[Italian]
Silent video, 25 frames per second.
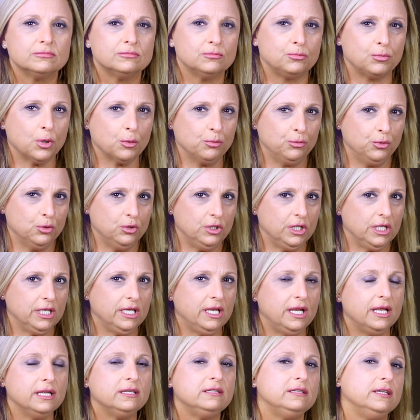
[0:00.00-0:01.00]
un po' più di
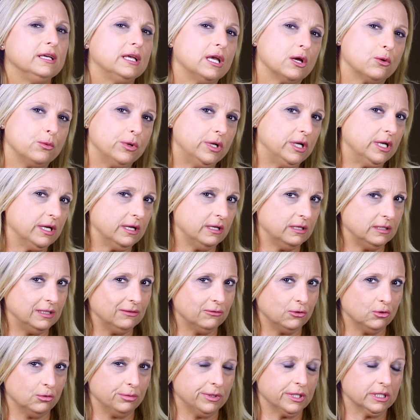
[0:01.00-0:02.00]
chiletti che quelli che ne
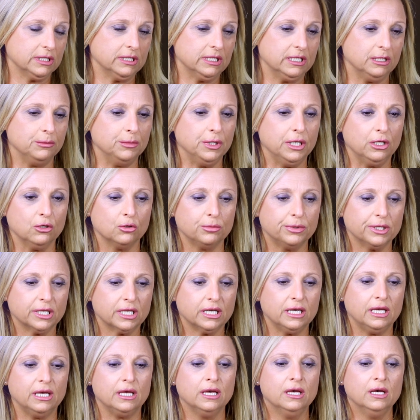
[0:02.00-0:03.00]
devono perdere meno
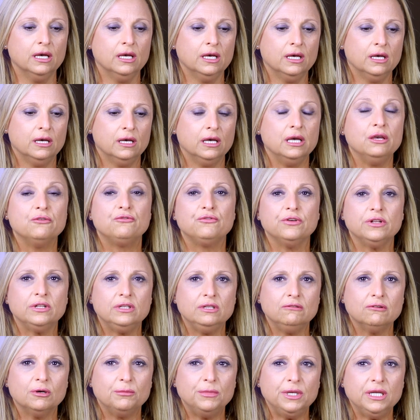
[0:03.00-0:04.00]
perché
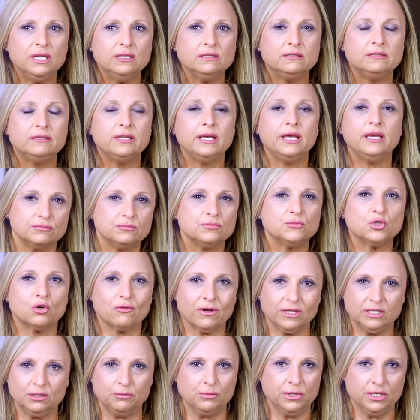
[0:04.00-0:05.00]
effettivamente
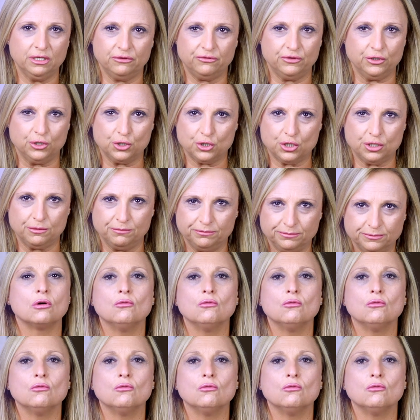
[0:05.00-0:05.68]
trovate benefici.